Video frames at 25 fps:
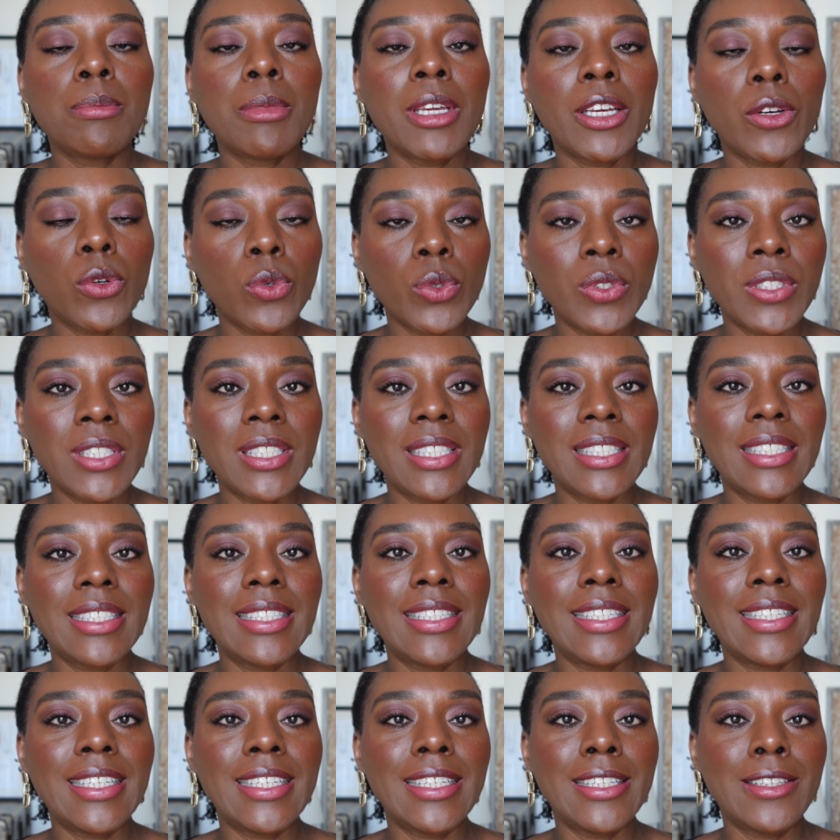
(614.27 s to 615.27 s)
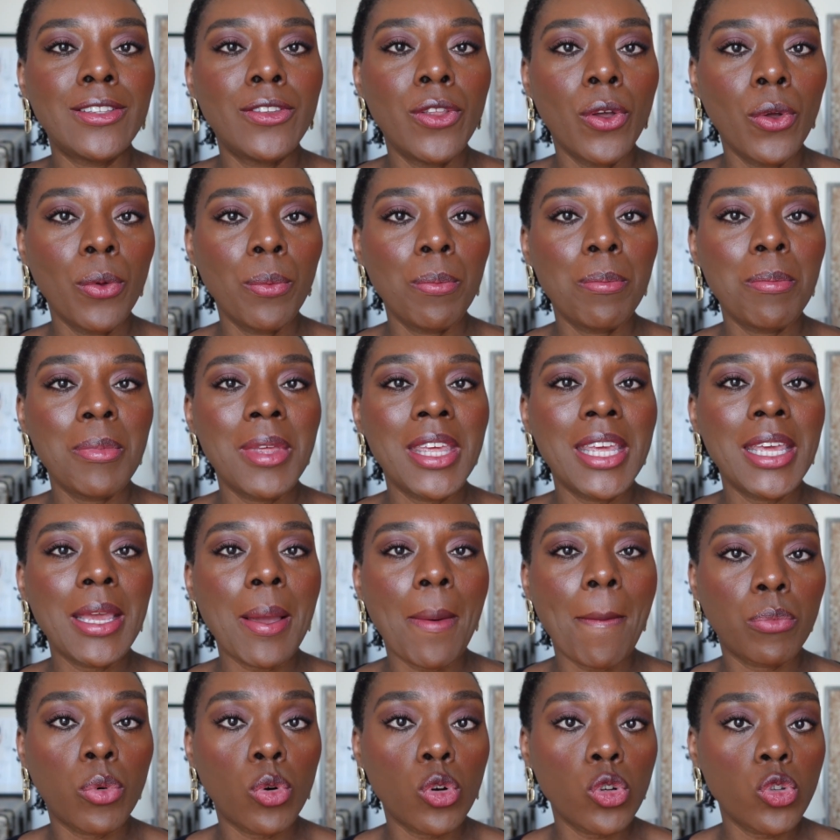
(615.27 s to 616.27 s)
mais aussi dans mes
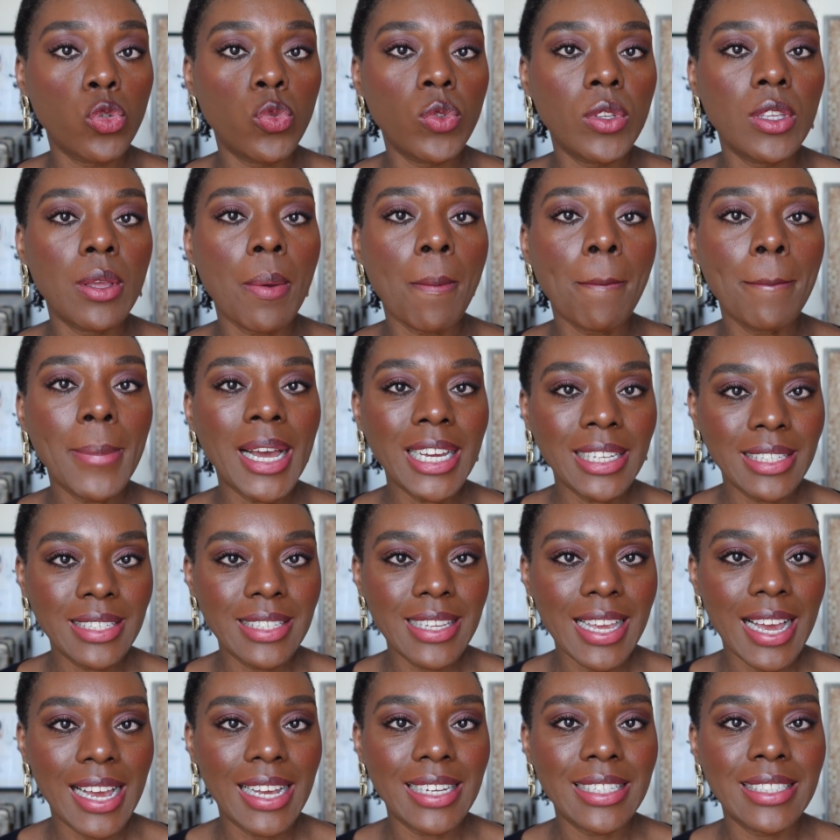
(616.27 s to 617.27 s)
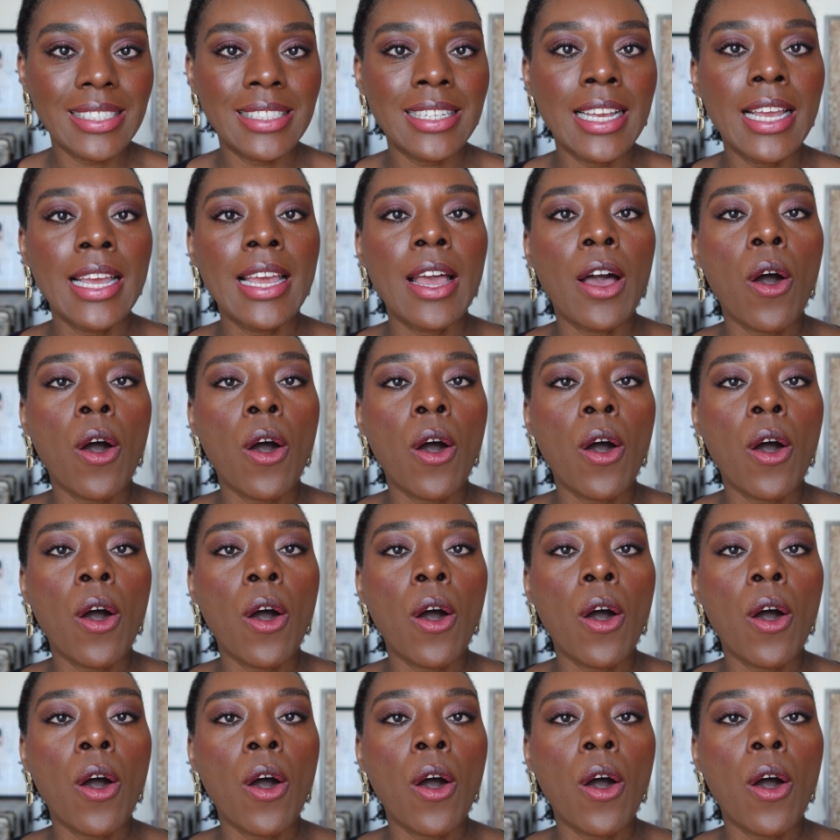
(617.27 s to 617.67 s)
produits maquillage,